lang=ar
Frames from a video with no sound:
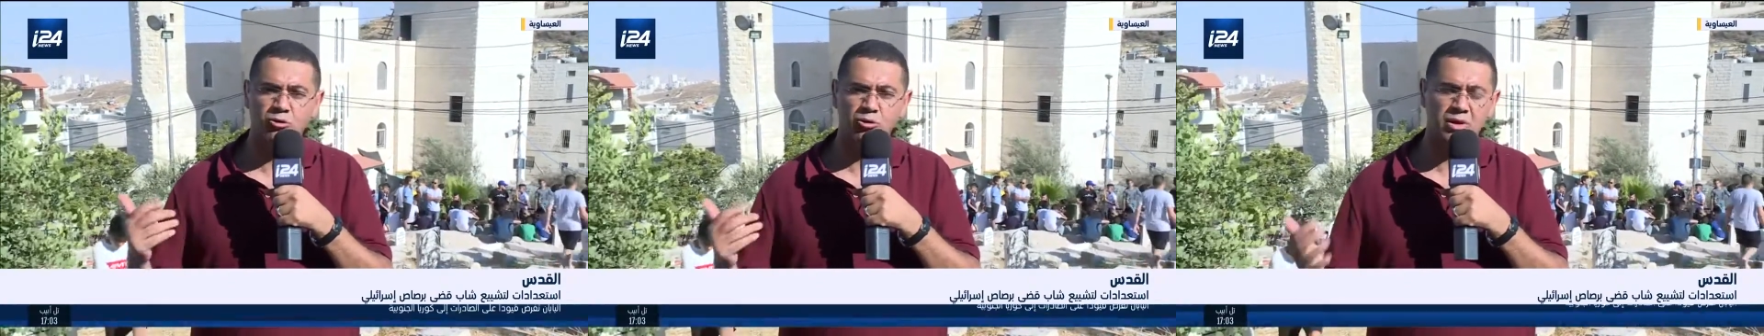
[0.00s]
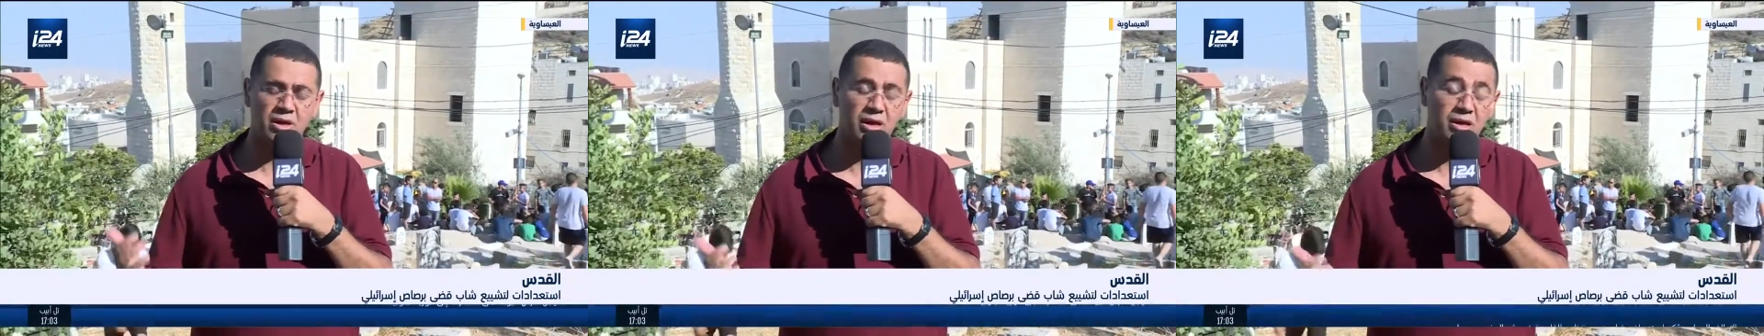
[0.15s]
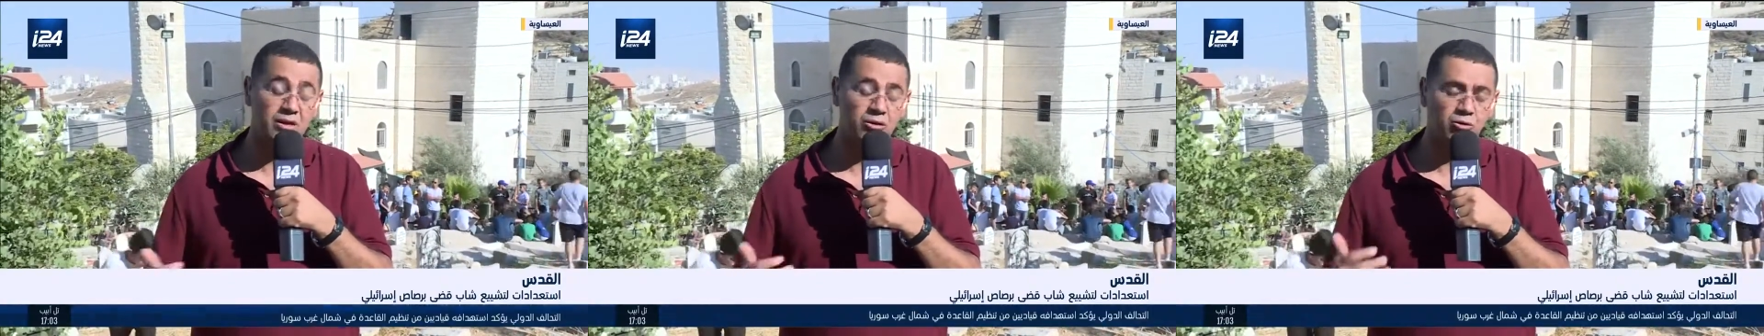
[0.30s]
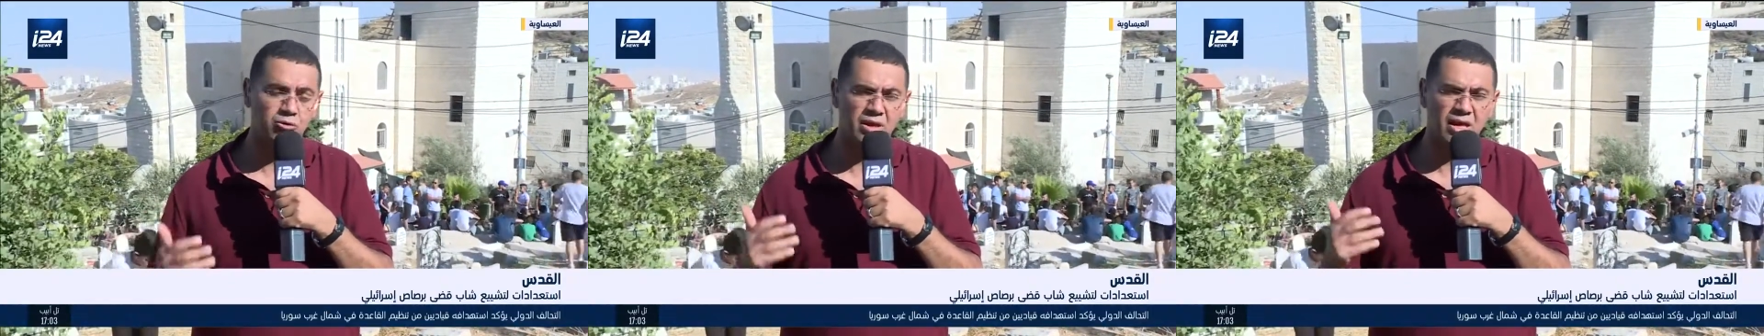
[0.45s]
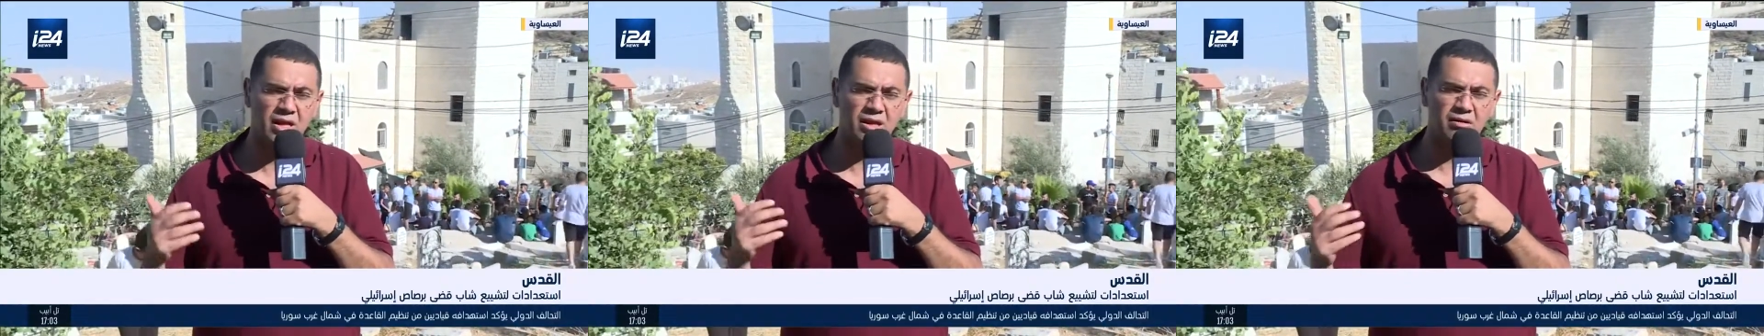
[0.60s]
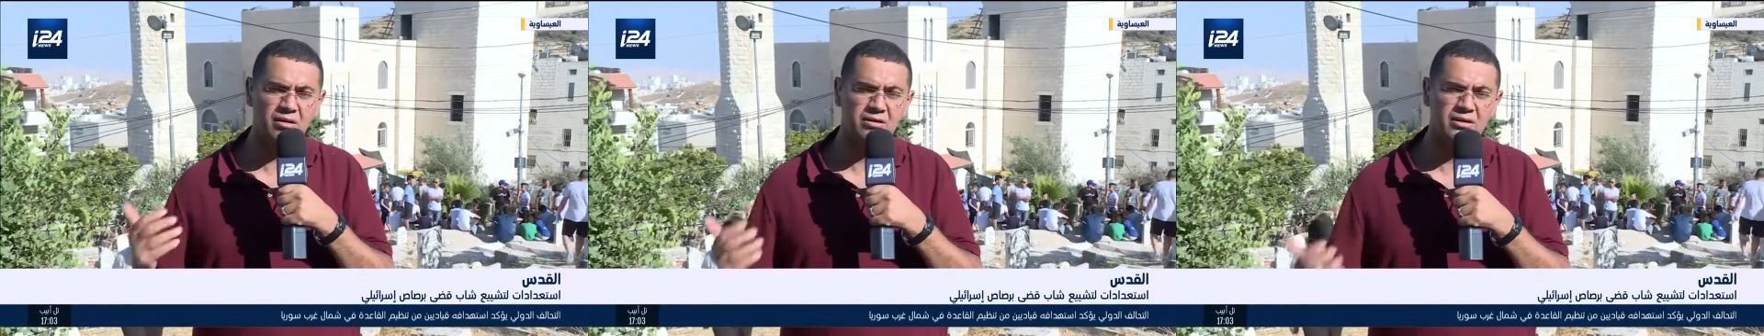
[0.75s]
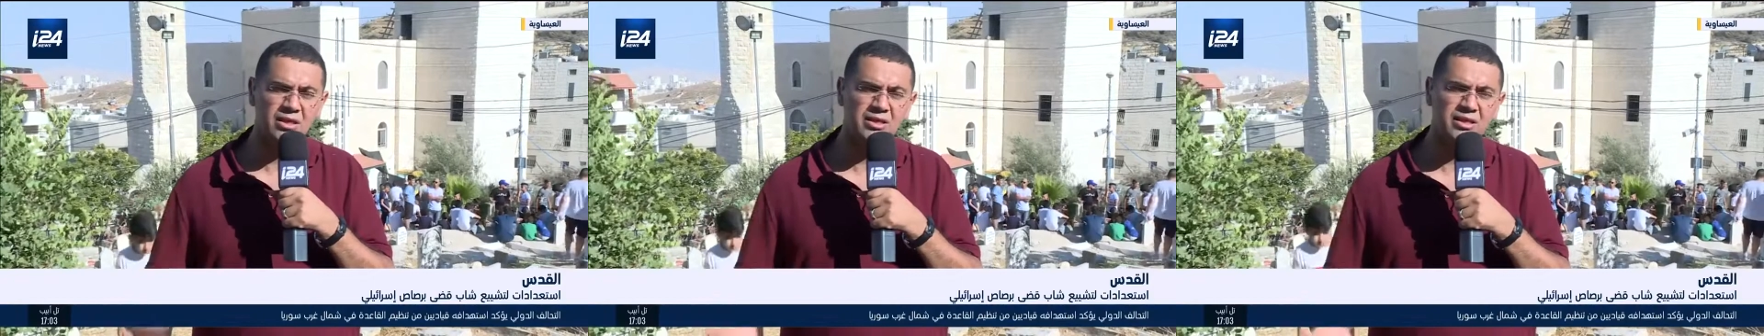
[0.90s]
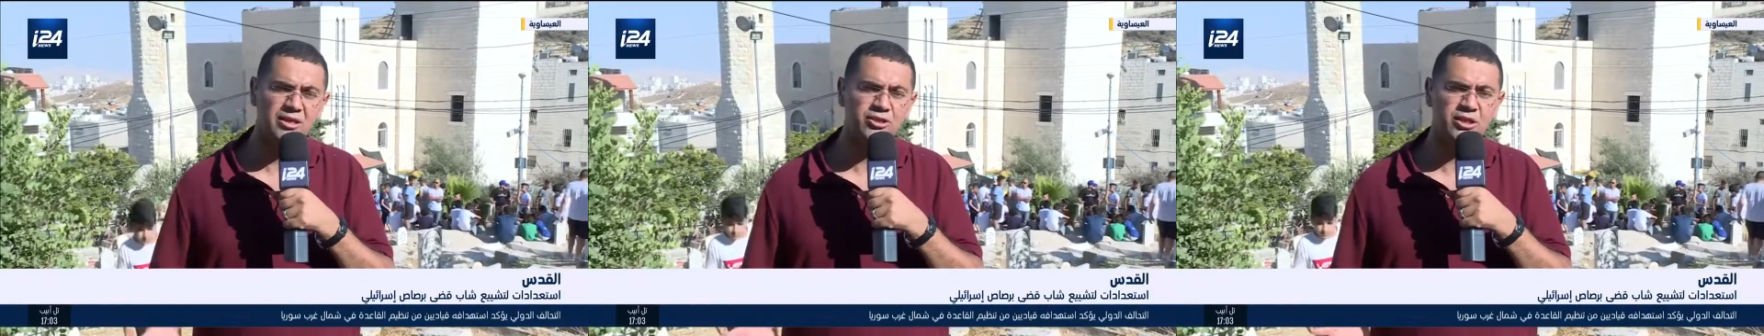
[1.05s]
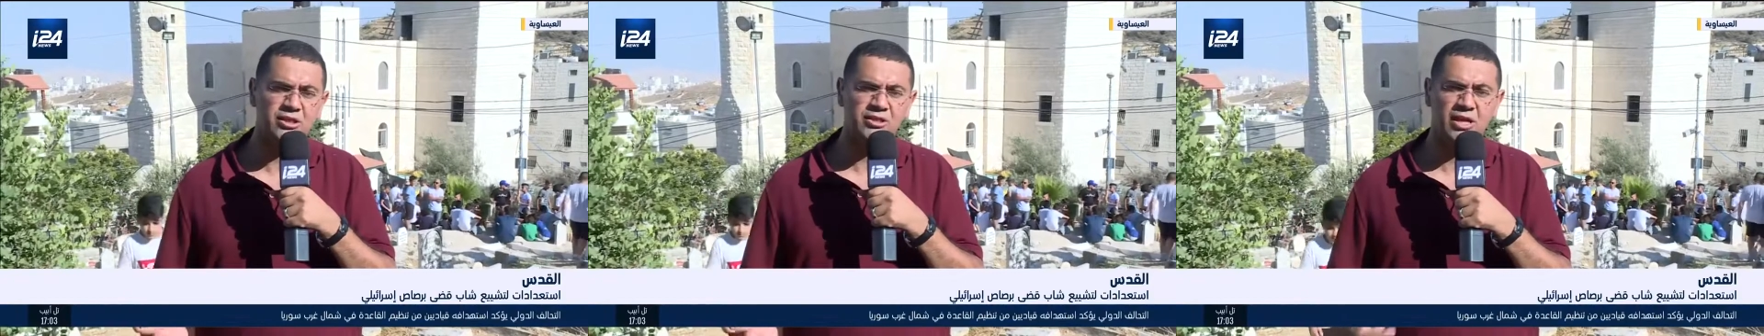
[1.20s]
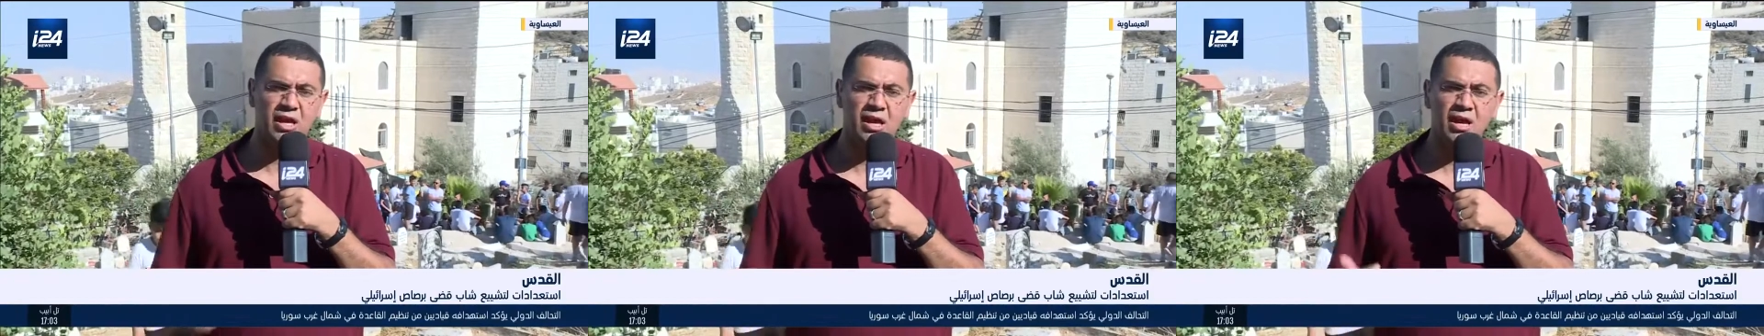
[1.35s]
يذكر انه كان قد
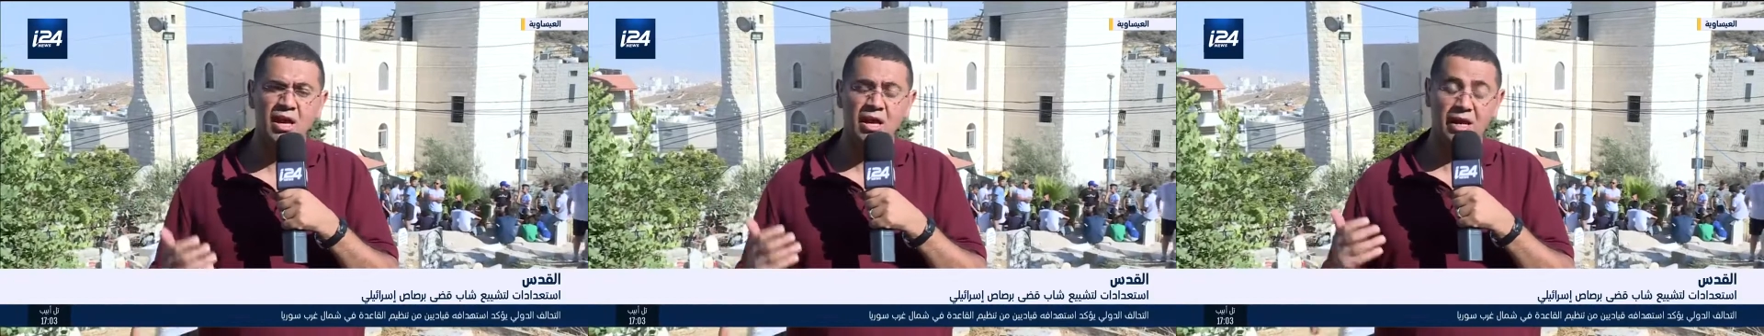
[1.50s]
احتجز